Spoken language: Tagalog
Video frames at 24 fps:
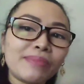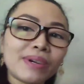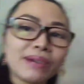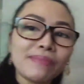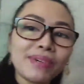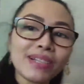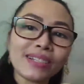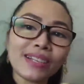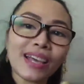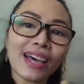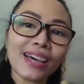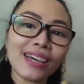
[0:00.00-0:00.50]

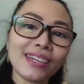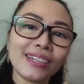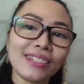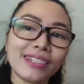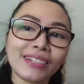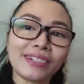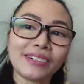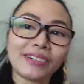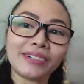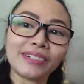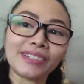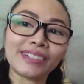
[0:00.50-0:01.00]

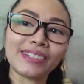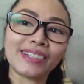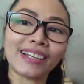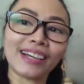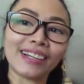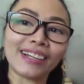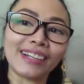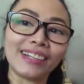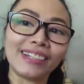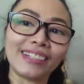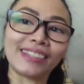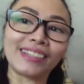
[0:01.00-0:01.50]
Babasahin ko, sa
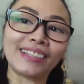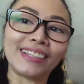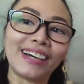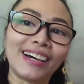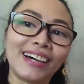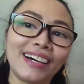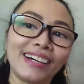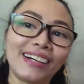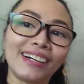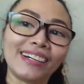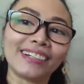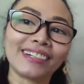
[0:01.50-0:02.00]
grid
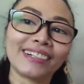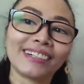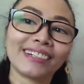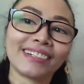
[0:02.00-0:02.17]
lang.